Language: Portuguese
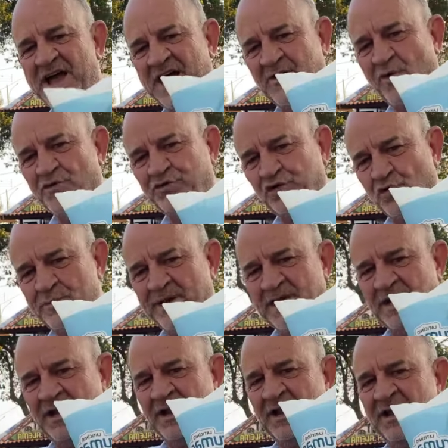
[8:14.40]
venha
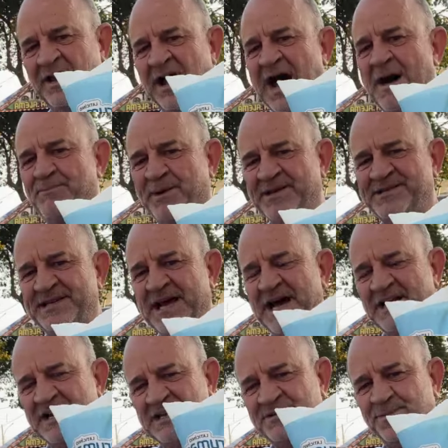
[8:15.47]
consumir,
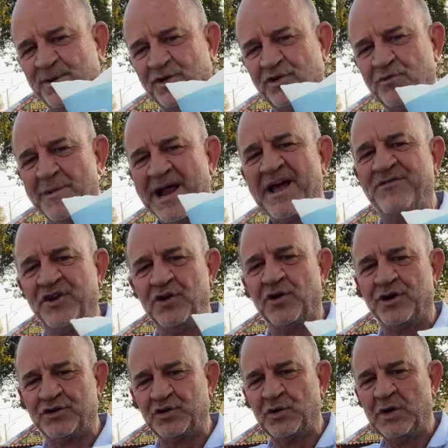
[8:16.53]
apreciar esse produto
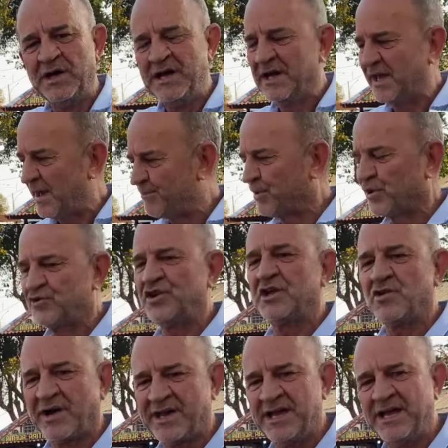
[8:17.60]
maravilhoso que é
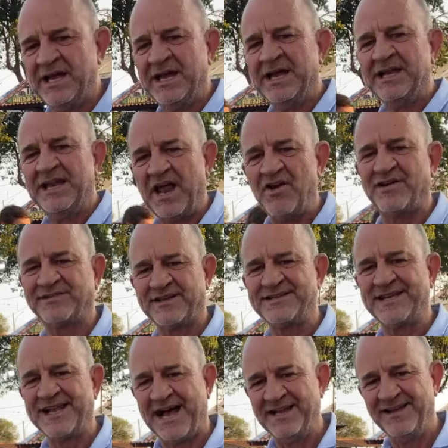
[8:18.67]
produzido aqui na
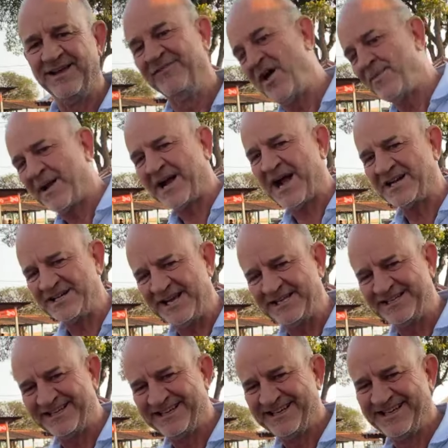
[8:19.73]
nossa cidade. Vem para cá,
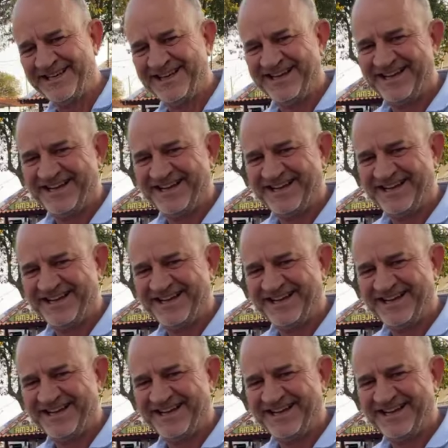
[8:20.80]
gente!